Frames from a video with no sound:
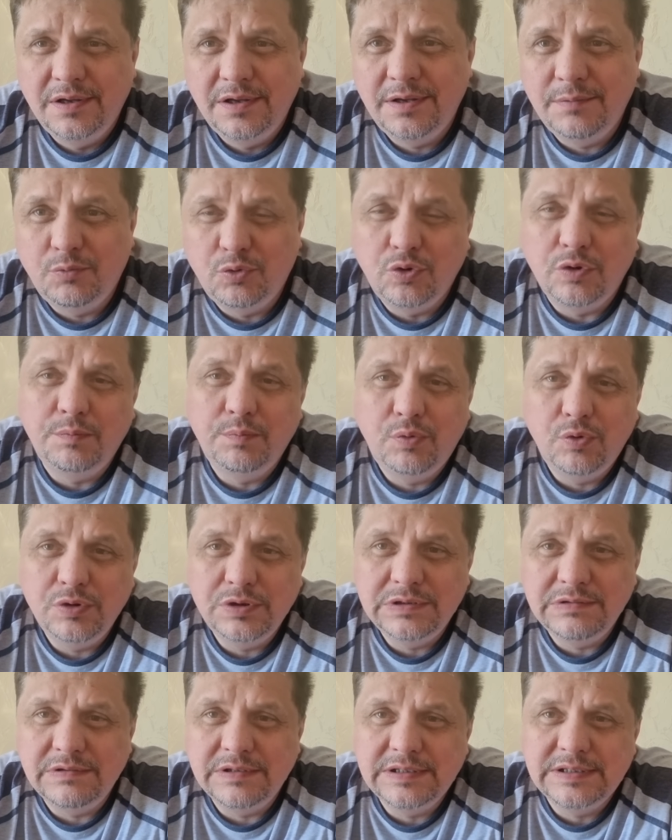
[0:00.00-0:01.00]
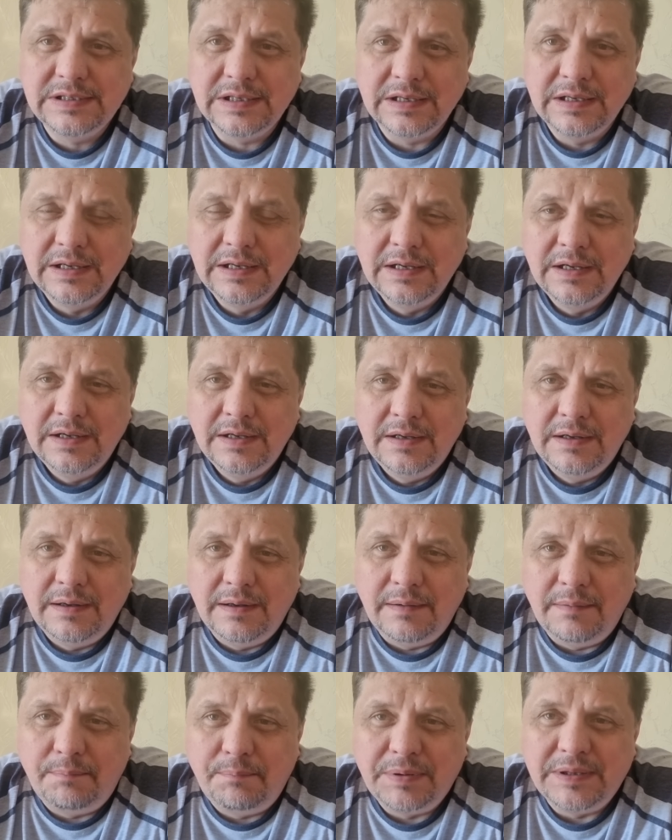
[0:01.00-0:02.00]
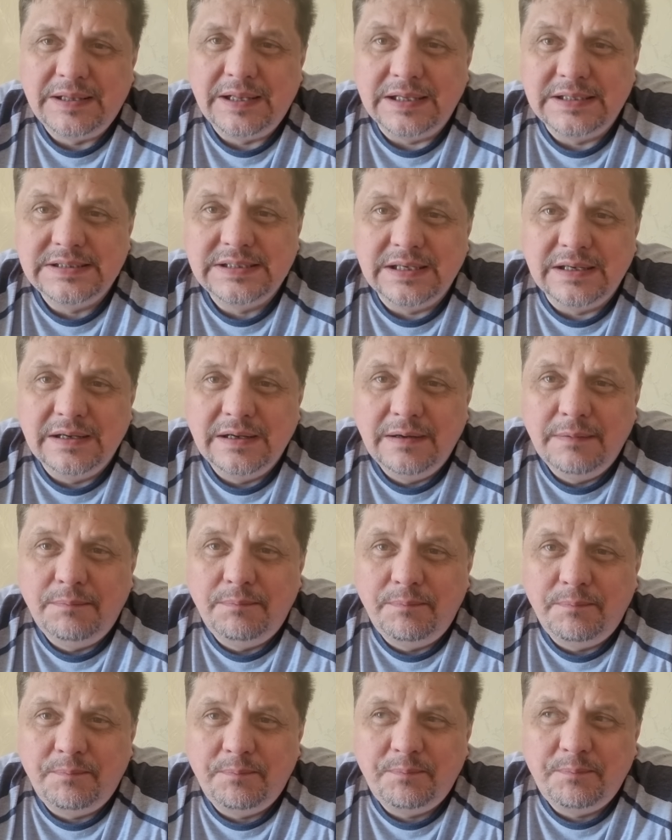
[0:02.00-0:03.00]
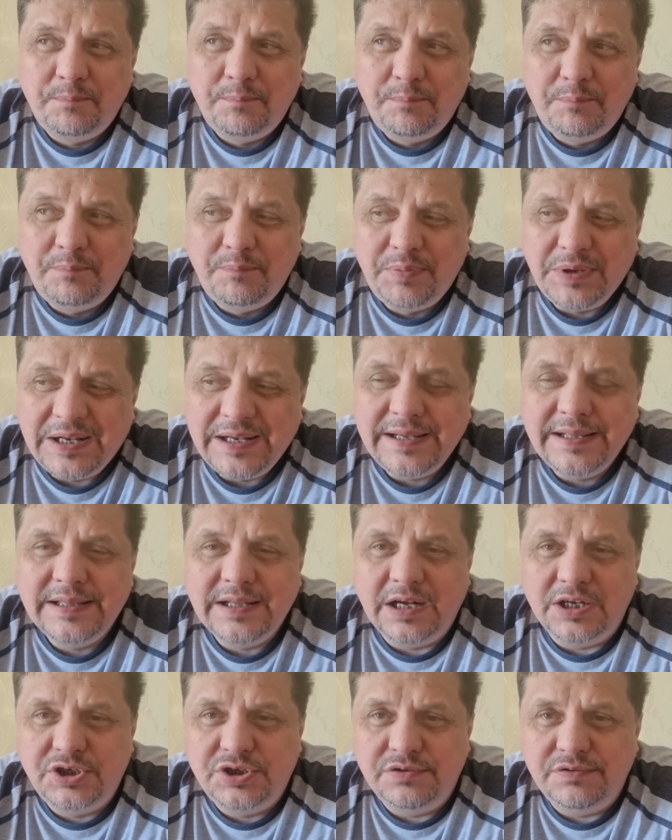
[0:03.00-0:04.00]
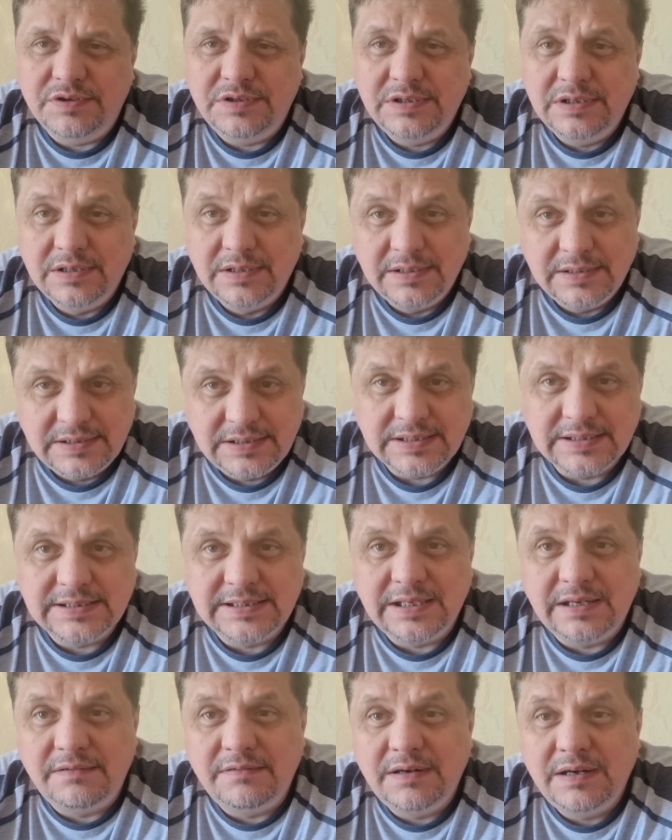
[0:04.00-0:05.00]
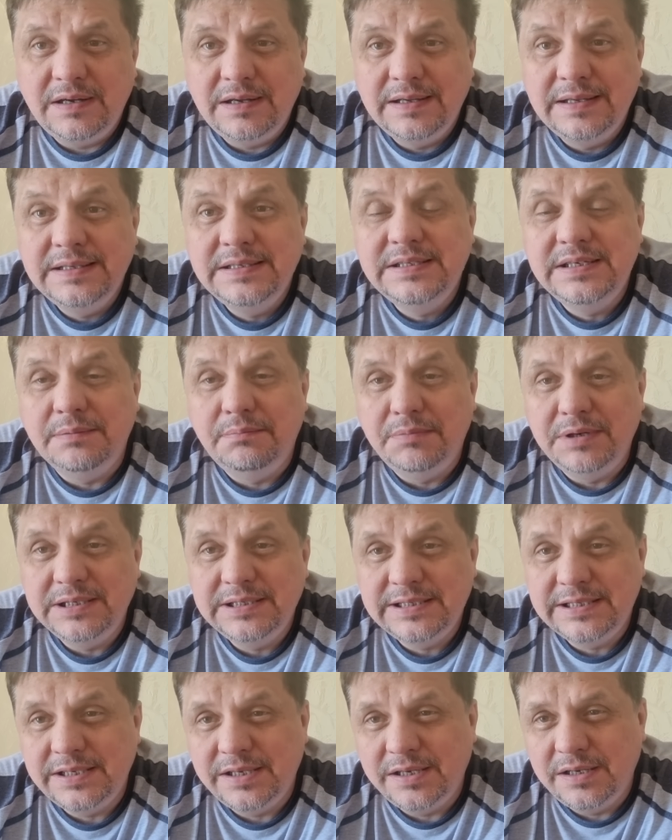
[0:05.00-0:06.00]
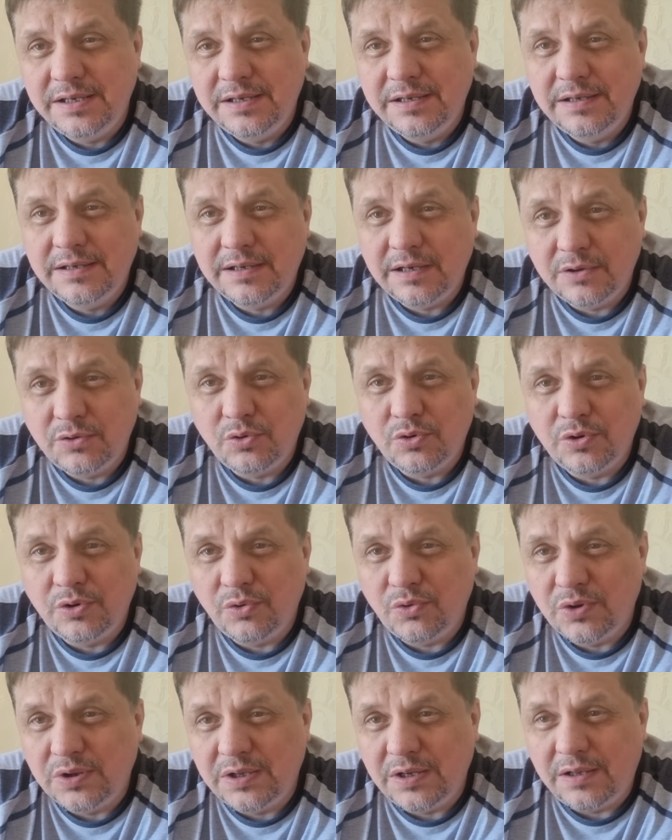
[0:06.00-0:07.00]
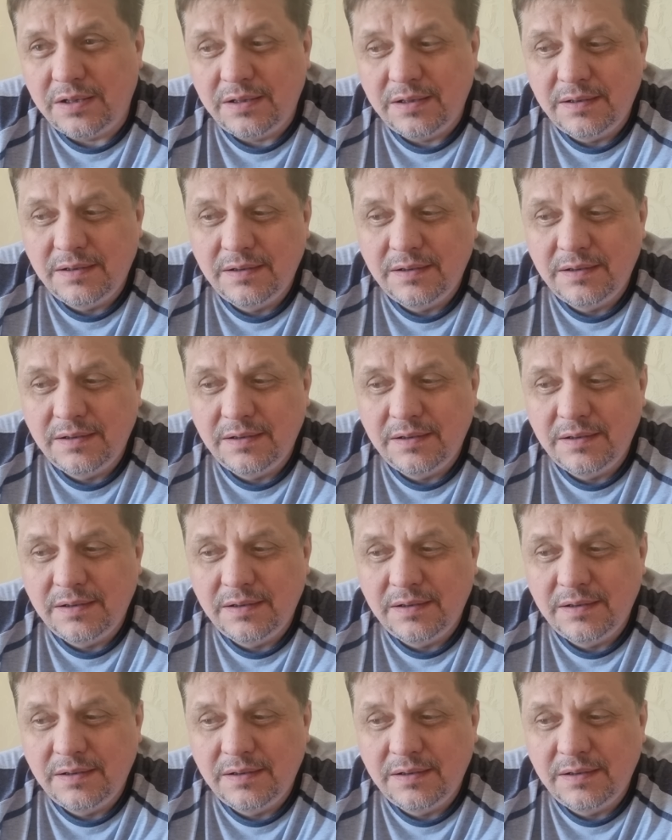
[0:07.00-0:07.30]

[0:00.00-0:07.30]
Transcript: И будут пользоваться, э, пытаться переиначивать те слова, те мысли, которые он дал.